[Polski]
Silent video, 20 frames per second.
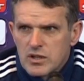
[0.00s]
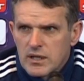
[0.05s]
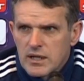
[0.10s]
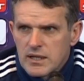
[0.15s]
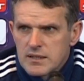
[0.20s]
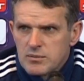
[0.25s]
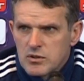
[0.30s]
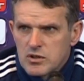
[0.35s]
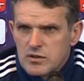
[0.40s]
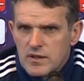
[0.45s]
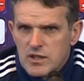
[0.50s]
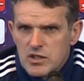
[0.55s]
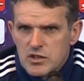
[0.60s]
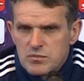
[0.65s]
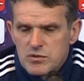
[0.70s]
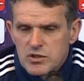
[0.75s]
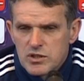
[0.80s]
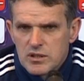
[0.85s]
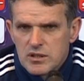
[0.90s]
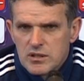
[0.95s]
tak jak
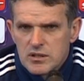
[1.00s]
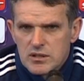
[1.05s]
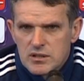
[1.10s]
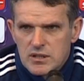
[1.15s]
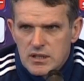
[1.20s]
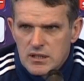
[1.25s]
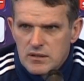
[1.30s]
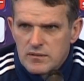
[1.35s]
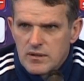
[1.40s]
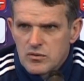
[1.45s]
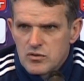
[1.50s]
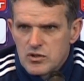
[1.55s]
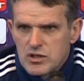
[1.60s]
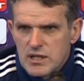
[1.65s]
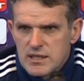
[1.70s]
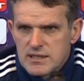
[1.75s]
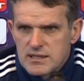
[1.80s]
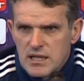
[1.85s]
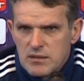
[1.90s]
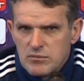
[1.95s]
spodziewaliśmy się, trenował
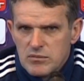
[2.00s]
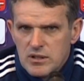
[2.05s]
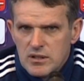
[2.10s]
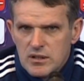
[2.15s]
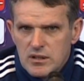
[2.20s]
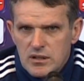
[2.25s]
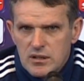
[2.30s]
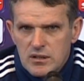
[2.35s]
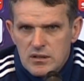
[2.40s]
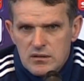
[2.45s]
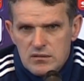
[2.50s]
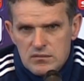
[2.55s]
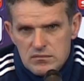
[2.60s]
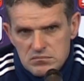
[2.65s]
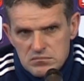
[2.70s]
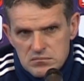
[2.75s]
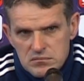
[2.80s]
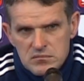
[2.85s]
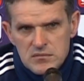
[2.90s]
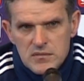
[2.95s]
dzisiaj z nami
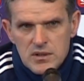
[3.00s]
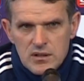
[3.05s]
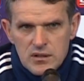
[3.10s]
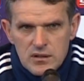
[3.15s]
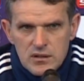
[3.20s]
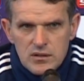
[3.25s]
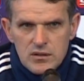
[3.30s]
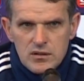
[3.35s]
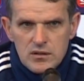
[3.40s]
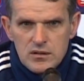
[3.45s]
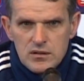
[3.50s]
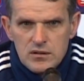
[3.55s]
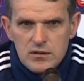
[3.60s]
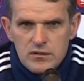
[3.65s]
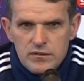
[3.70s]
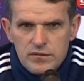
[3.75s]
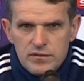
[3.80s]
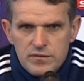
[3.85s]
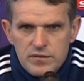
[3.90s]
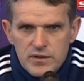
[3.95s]
i,
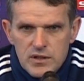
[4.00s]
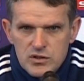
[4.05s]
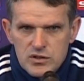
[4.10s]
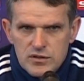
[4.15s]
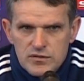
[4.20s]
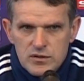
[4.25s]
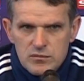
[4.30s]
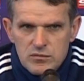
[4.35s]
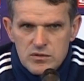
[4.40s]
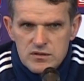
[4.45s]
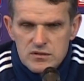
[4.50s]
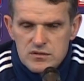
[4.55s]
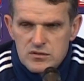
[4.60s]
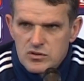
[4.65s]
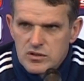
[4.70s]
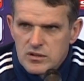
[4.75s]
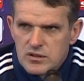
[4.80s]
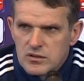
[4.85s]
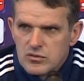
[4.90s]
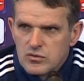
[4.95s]
i wierzę w to mocno,
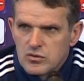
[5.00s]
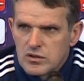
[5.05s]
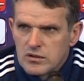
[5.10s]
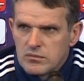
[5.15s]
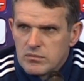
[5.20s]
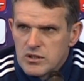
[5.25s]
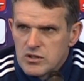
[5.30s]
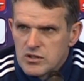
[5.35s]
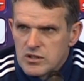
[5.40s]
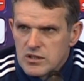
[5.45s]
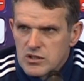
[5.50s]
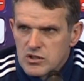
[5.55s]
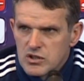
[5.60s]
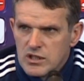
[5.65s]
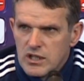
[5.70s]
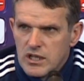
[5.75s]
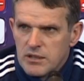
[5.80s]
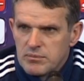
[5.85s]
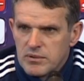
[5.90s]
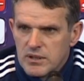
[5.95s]
że jutro będzie jeszcze
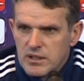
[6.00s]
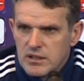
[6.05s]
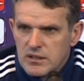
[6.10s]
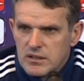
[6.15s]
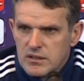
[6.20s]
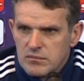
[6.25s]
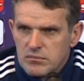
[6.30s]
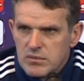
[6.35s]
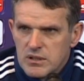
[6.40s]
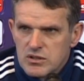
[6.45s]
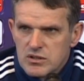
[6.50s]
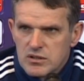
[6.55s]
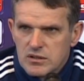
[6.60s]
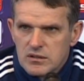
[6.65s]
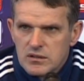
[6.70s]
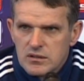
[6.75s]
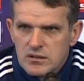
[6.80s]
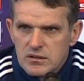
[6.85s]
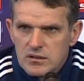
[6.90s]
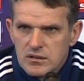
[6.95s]
lepiej, będzie
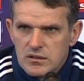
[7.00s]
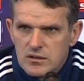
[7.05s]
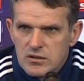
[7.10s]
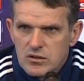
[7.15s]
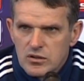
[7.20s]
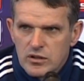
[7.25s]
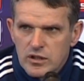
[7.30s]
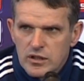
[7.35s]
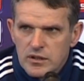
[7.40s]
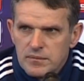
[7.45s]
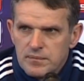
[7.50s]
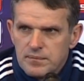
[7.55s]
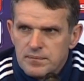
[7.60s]
do gry.